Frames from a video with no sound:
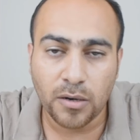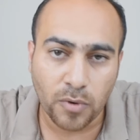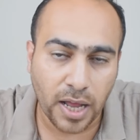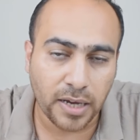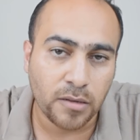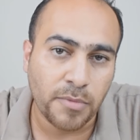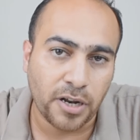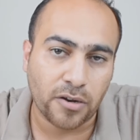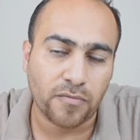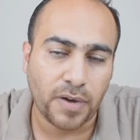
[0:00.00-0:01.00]
ولكن ما
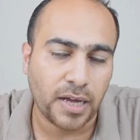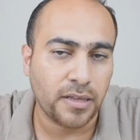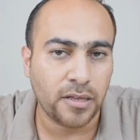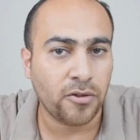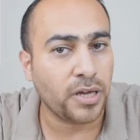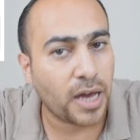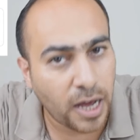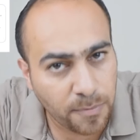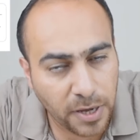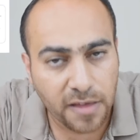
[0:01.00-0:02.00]
نعرف بعد ان هي
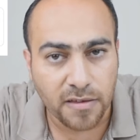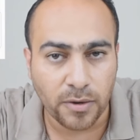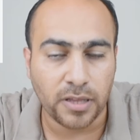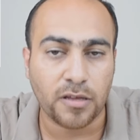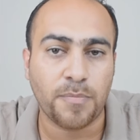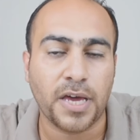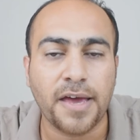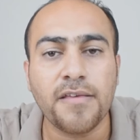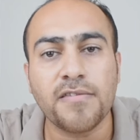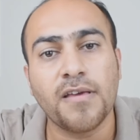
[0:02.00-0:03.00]
اي بي اس او ال تي
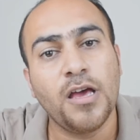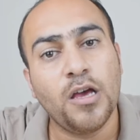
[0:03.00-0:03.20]
بي اس